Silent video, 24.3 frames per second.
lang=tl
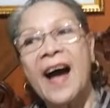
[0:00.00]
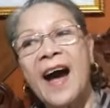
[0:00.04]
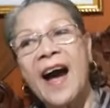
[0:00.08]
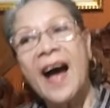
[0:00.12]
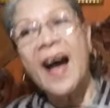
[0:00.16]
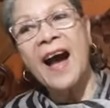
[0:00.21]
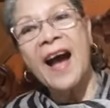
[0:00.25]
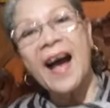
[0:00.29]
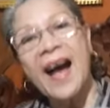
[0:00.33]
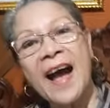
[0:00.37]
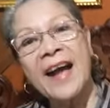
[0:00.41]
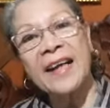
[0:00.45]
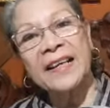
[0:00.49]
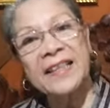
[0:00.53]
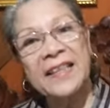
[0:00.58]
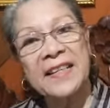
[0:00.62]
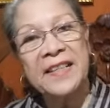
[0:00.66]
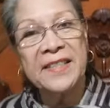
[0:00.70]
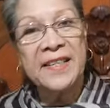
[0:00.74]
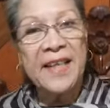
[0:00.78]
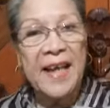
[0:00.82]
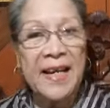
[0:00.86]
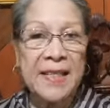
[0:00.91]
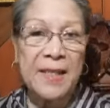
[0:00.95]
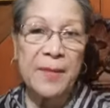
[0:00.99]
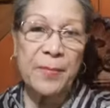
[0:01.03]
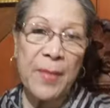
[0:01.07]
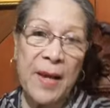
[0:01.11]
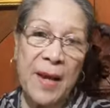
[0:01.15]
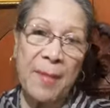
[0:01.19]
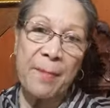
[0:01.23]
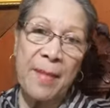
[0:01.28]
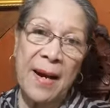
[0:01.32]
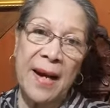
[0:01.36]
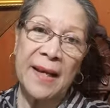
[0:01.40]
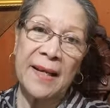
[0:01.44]
ang aking
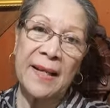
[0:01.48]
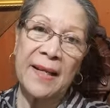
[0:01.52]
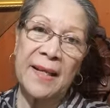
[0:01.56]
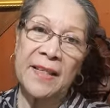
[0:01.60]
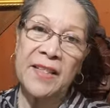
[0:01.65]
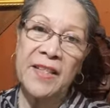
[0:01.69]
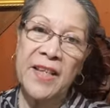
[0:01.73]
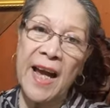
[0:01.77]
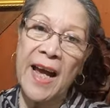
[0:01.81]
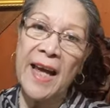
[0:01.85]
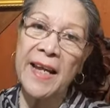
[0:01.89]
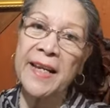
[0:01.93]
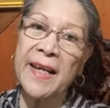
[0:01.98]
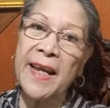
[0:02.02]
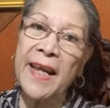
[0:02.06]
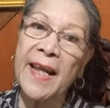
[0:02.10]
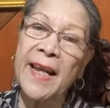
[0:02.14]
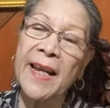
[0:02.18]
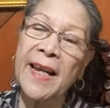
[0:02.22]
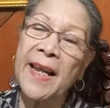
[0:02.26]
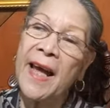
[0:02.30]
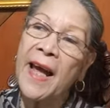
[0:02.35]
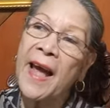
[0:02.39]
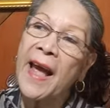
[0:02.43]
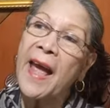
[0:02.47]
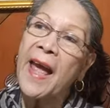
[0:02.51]
Jasmine Amalia channel.